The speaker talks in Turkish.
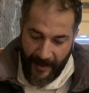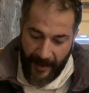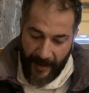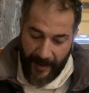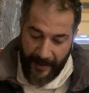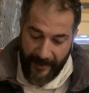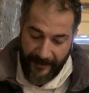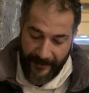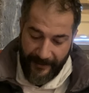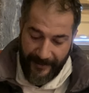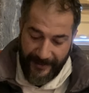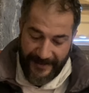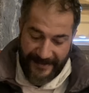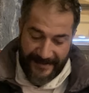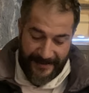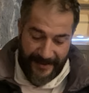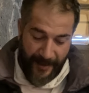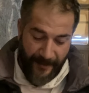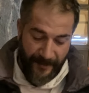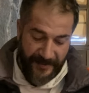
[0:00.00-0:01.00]
Arada
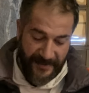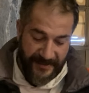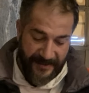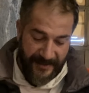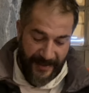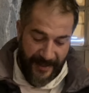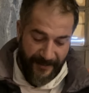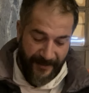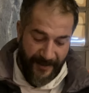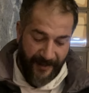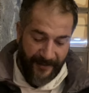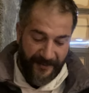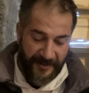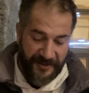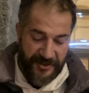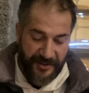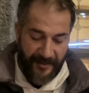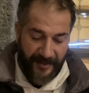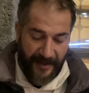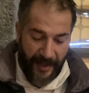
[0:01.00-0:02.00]
İslam'ız diyenler de
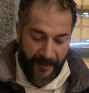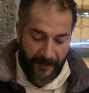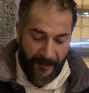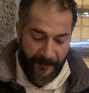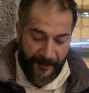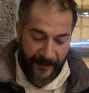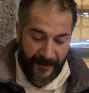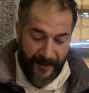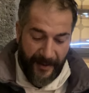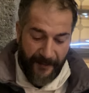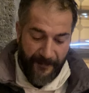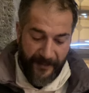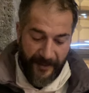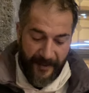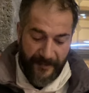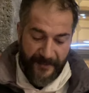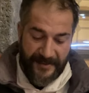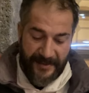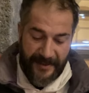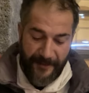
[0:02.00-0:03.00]
çıktı ama
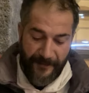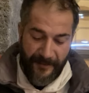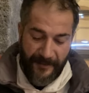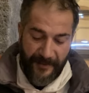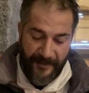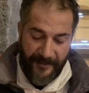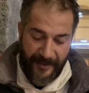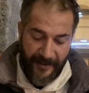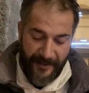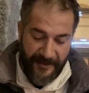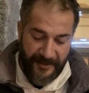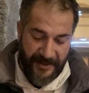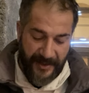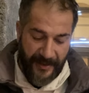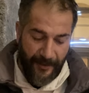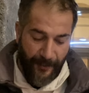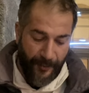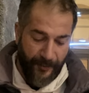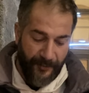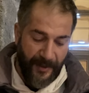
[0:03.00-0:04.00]
peygamberimiz kimdir deyince
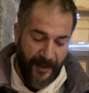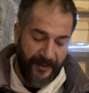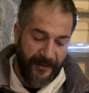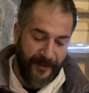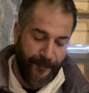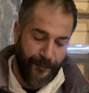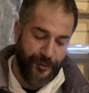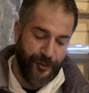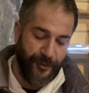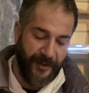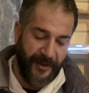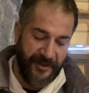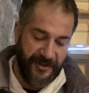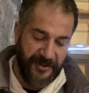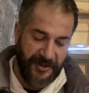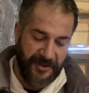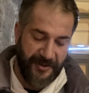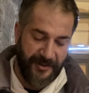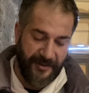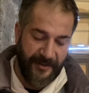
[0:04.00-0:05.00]
onlar da pusulayı
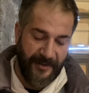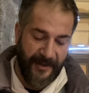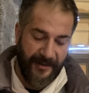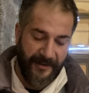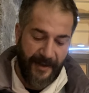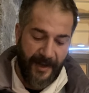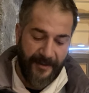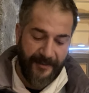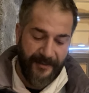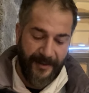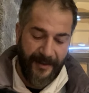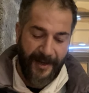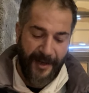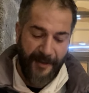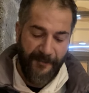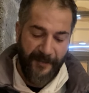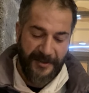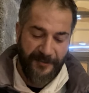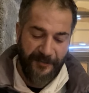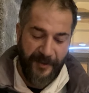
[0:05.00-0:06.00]
şaşırdılar. Akla
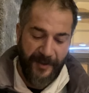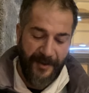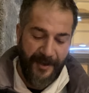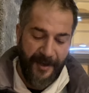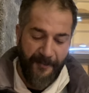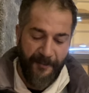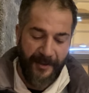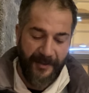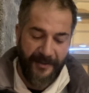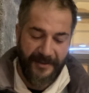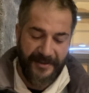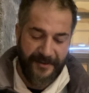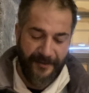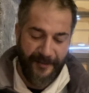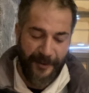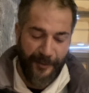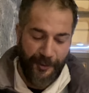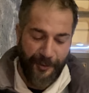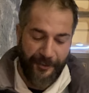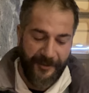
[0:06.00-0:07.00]
gelmez peygamber
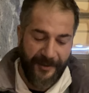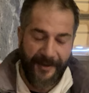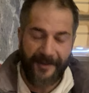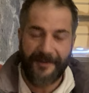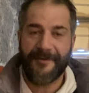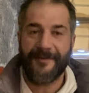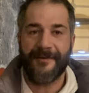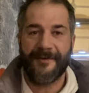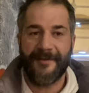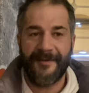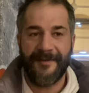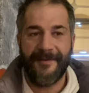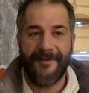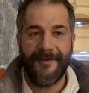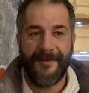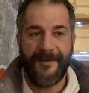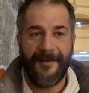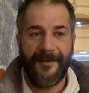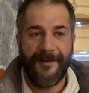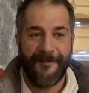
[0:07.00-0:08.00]
isimleri ortaya atıldı.
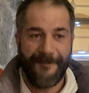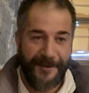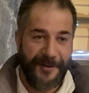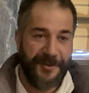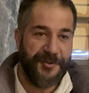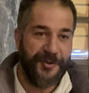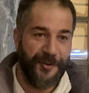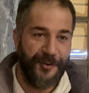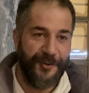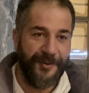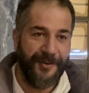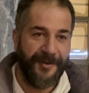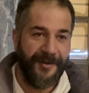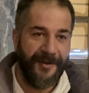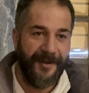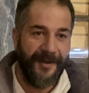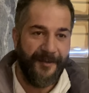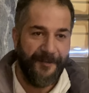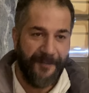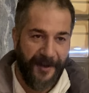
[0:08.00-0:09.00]
Birçoğu
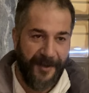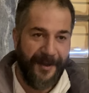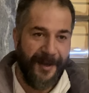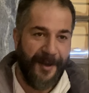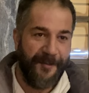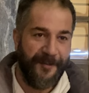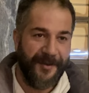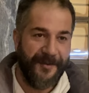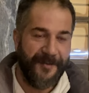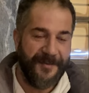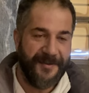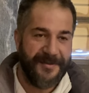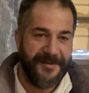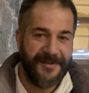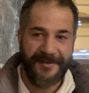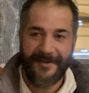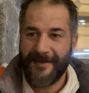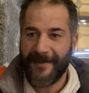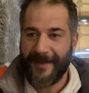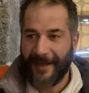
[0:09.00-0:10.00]

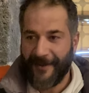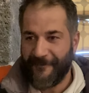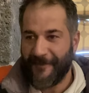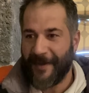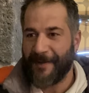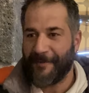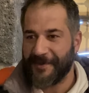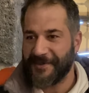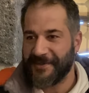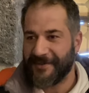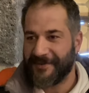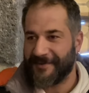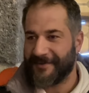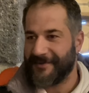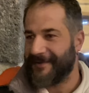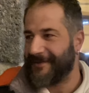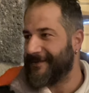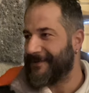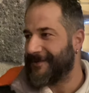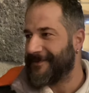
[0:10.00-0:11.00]
peygamberimiz Enver Paşa'dır
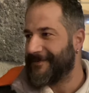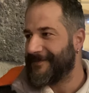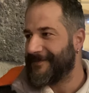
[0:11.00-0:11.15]
dedi.